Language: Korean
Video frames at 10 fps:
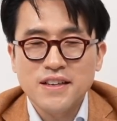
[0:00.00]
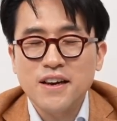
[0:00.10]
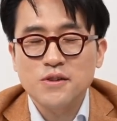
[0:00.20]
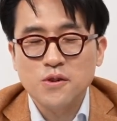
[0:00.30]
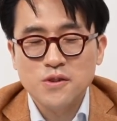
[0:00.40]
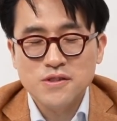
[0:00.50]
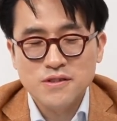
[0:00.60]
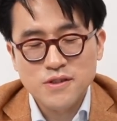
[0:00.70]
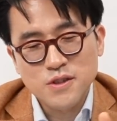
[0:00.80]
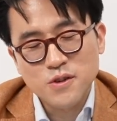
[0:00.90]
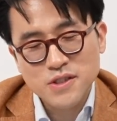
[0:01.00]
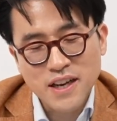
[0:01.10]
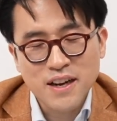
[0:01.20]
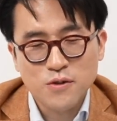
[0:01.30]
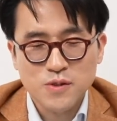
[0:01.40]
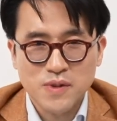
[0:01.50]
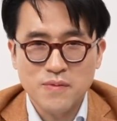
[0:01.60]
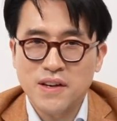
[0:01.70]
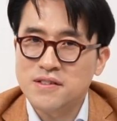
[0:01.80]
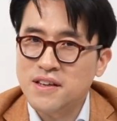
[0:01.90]
야, 너는 이거 잘하고
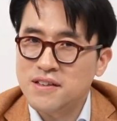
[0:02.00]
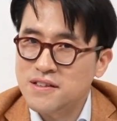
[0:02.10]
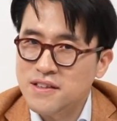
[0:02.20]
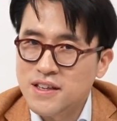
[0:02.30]
싶다며. 근데 이